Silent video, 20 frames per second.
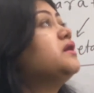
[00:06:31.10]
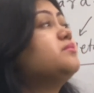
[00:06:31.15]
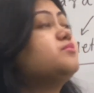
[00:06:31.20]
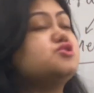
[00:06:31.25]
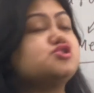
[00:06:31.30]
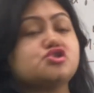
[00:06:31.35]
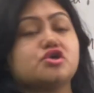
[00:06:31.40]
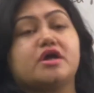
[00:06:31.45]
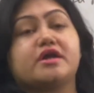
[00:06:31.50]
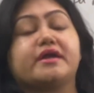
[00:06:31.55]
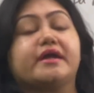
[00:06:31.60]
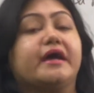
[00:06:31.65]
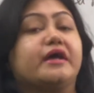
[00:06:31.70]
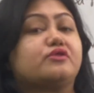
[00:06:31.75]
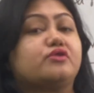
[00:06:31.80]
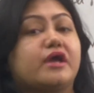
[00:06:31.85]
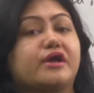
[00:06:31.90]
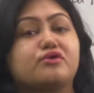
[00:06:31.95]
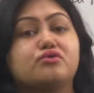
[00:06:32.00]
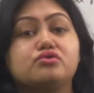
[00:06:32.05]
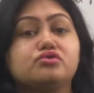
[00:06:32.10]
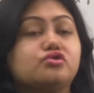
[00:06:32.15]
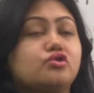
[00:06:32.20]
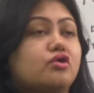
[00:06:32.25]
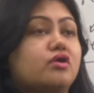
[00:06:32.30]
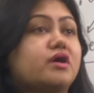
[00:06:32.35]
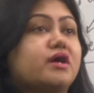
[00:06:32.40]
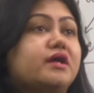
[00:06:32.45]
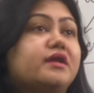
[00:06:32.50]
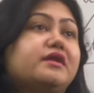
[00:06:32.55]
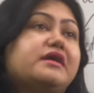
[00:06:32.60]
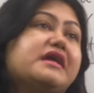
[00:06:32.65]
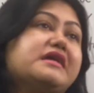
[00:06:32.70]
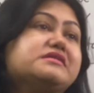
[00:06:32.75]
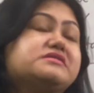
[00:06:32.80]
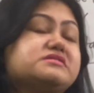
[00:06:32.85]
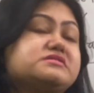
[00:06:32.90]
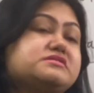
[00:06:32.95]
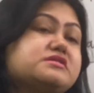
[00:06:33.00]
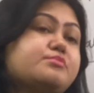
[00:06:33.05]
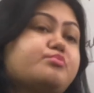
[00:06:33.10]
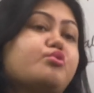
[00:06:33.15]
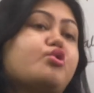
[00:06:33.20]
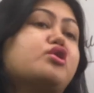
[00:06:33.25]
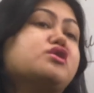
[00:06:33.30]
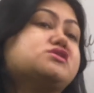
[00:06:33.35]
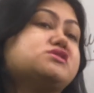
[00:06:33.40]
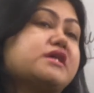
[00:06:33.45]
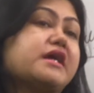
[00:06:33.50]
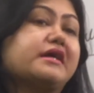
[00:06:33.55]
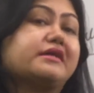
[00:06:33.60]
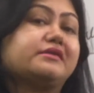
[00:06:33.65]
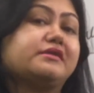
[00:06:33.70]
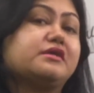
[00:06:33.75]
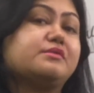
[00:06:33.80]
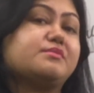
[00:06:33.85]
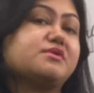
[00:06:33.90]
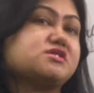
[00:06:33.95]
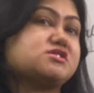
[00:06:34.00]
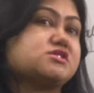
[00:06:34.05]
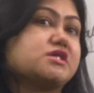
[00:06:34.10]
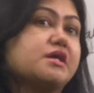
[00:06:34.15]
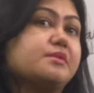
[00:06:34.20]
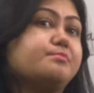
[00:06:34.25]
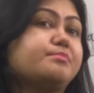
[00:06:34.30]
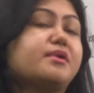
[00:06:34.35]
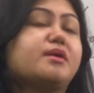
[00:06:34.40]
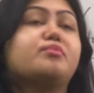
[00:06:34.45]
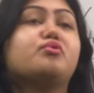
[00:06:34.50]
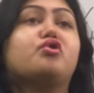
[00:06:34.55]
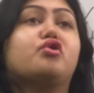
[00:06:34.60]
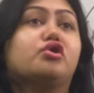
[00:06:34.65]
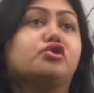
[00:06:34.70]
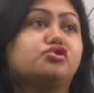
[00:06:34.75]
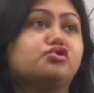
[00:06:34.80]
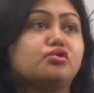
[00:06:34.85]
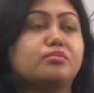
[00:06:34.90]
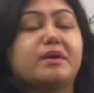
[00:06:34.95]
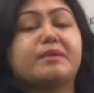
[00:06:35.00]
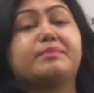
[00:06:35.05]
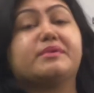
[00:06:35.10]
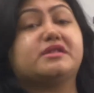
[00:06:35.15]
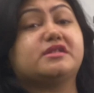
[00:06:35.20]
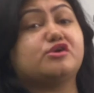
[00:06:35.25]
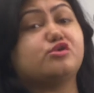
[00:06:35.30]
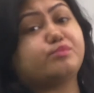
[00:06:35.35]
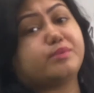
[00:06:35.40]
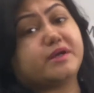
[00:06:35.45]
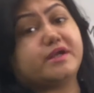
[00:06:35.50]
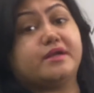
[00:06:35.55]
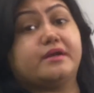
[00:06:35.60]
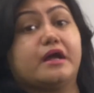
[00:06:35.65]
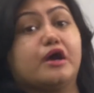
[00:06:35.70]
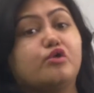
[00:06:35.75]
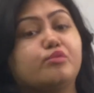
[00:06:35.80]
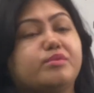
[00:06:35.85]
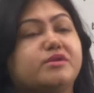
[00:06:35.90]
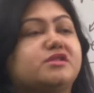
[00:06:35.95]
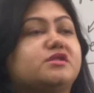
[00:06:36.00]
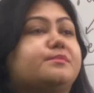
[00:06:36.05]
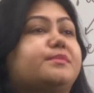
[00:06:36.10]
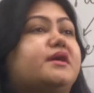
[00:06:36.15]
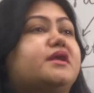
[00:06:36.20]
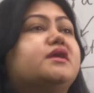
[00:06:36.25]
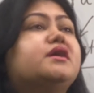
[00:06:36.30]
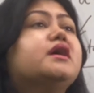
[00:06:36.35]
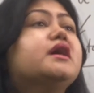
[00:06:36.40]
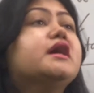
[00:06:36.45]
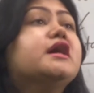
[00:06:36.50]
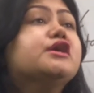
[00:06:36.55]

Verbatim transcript: বিষয়টা এত এখন দরকার নেই এইচএসের পর যে এক দেড় মাস টাইম পাবো হয়তো বা পেতেও পারি নাও পেতে পারি